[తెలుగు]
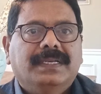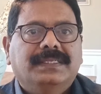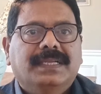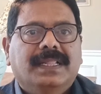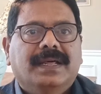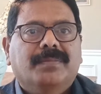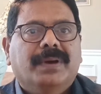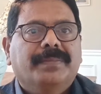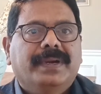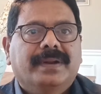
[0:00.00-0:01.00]
చేసి డిజిటల్
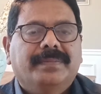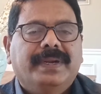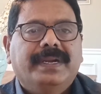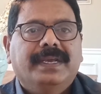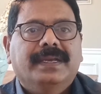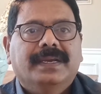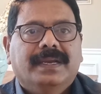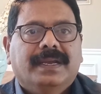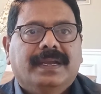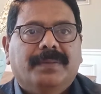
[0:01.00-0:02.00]
థర్మామీటర్ పెట్టి
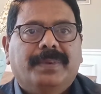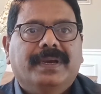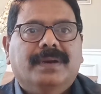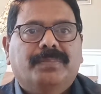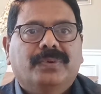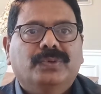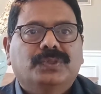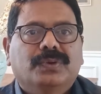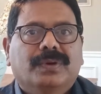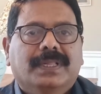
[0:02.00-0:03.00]
ఎప్పటికప్పుడు
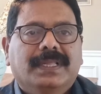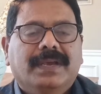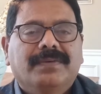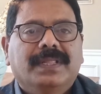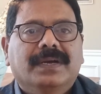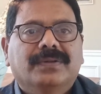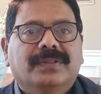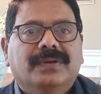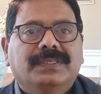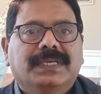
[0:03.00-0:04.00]
ఉష్ణోగ్రత ఏ విధంగా
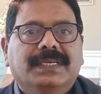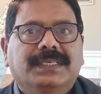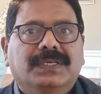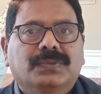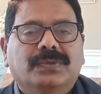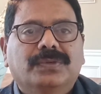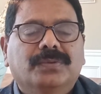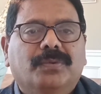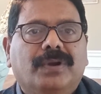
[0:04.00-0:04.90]
ఉందో చెక్ చేసుకుంటూ